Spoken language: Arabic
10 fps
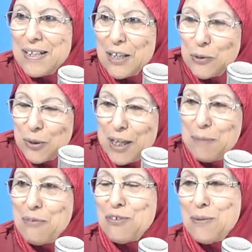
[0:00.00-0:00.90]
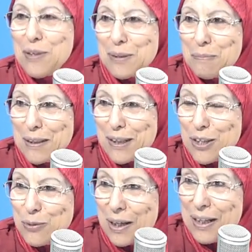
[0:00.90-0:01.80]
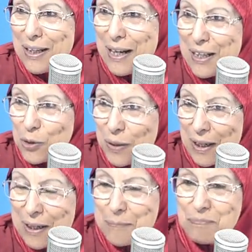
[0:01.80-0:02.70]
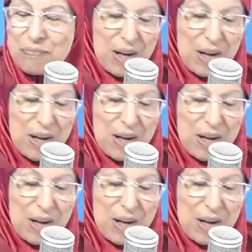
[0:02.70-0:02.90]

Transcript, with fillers: ياخذوا كعيبه فيه 100 بركه ذواقه لا اكثر ولا اقل